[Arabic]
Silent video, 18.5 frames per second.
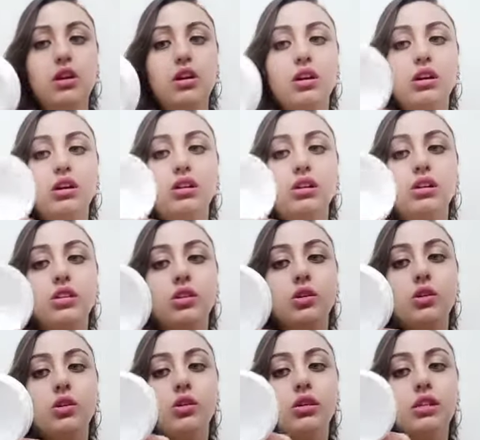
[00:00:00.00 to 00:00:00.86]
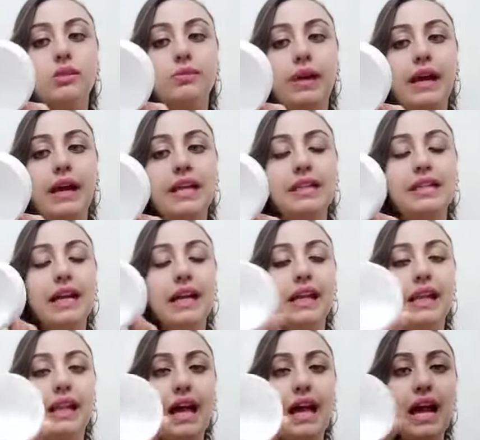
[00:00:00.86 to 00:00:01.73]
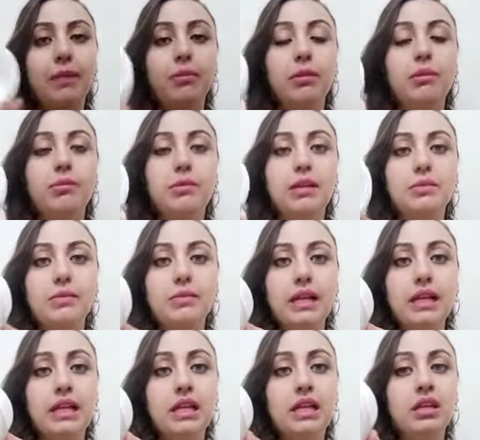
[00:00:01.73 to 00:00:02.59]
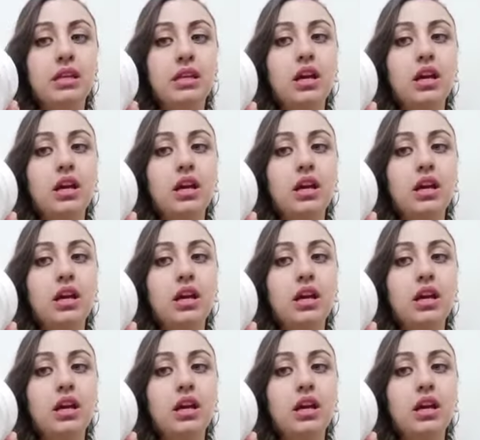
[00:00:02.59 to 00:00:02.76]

خلص خالص معايا ده كان حجم المية ملي